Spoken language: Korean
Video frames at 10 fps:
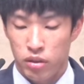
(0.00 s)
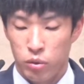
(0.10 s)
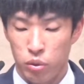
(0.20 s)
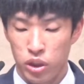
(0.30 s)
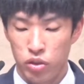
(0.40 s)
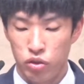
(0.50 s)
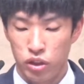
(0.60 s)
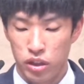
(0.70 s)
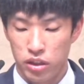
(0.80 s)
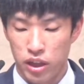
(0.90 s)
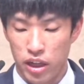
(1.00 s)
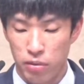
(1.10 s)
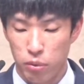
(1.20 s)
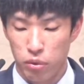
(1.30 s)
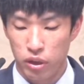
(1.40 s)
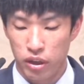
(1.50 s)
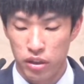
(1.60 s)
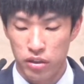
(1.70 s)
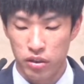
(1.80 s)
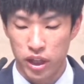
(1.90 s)
오직 주께서 나를
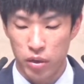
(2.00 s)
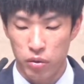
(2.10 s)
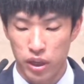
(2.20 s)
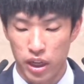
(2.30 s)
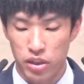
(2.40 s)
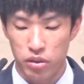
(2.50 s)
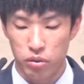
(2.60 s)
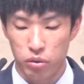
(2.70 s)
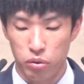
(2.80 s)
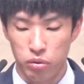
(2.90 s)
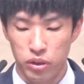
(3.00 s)
모태에서 나오게 하시고